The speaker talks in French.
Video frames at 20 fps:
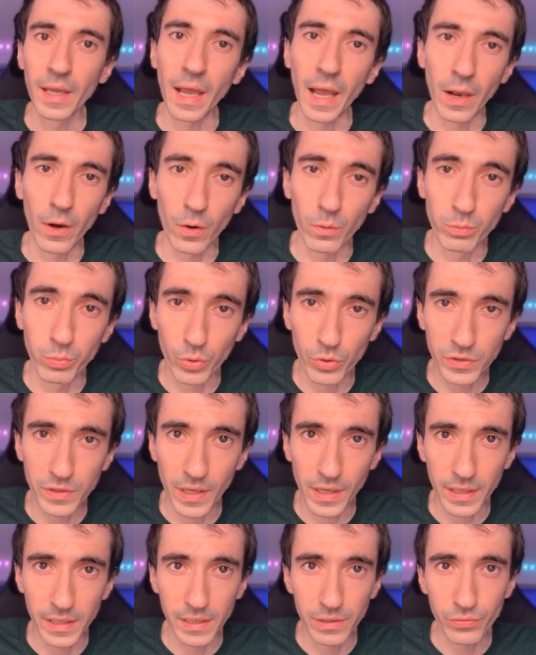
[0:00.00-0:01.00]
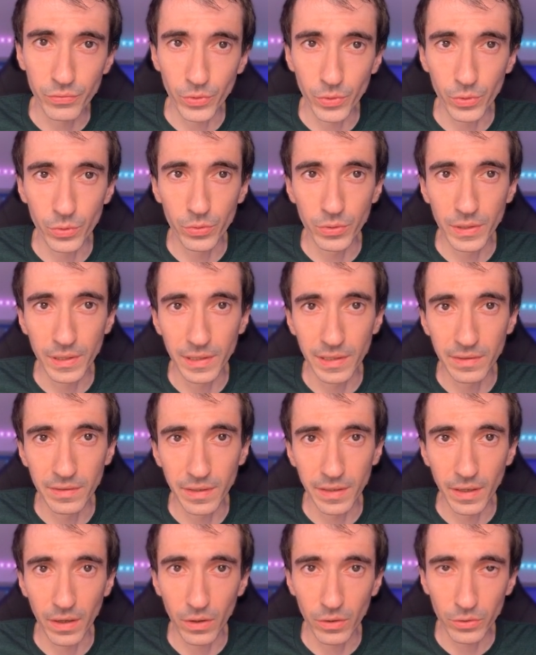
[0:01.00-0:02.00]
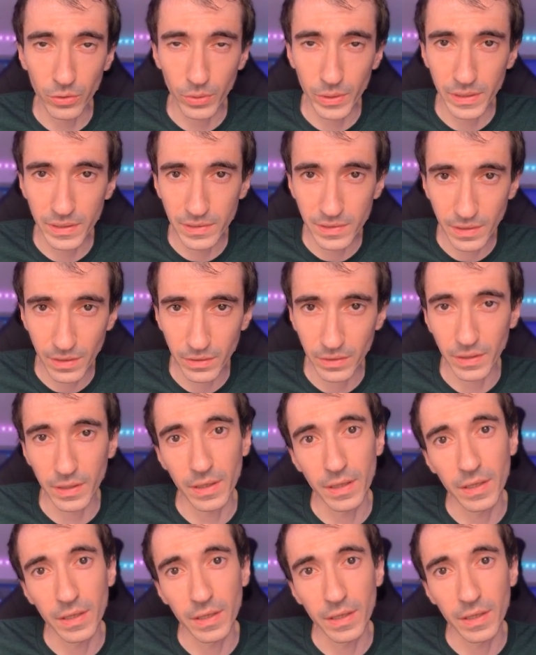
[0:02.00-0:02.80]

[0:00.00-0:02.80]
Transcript: Alors pour ça, il faut utiliser Android 5